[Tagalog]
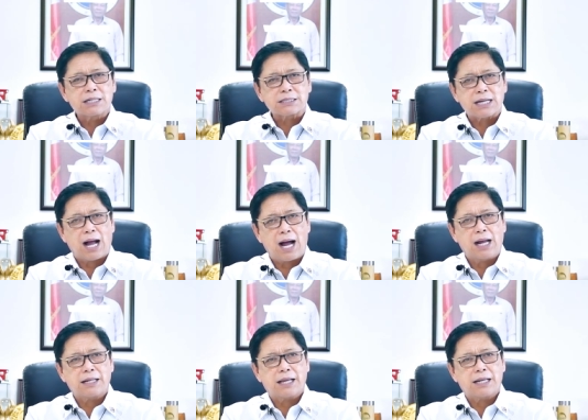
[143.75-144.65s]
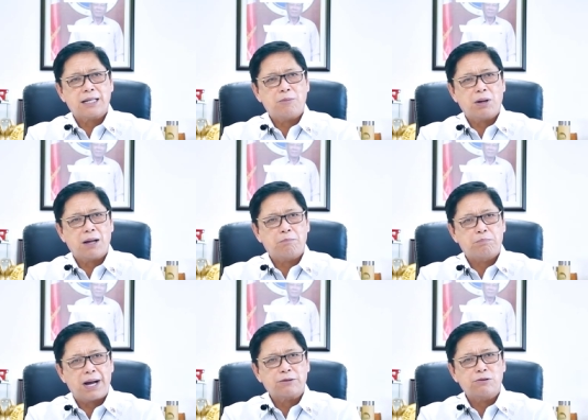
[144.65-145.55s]
sa hanay ng mga
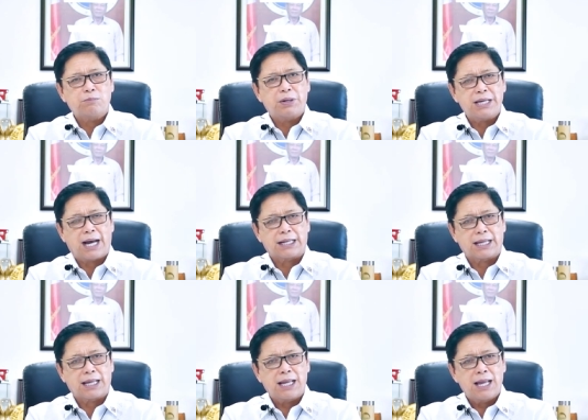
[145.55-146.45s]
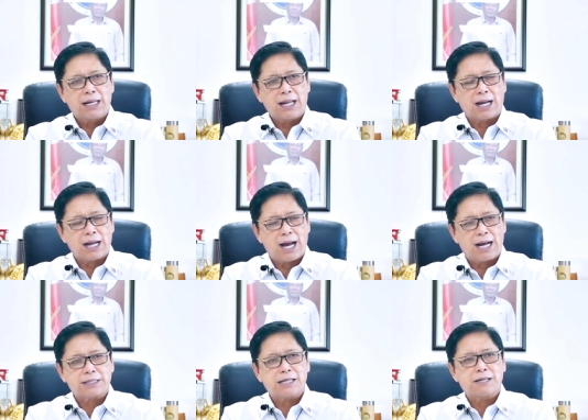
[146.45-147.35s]
bagong bayani ng
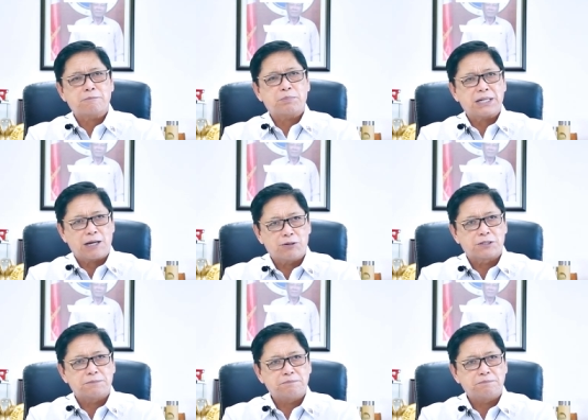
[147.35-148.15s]
ating panahon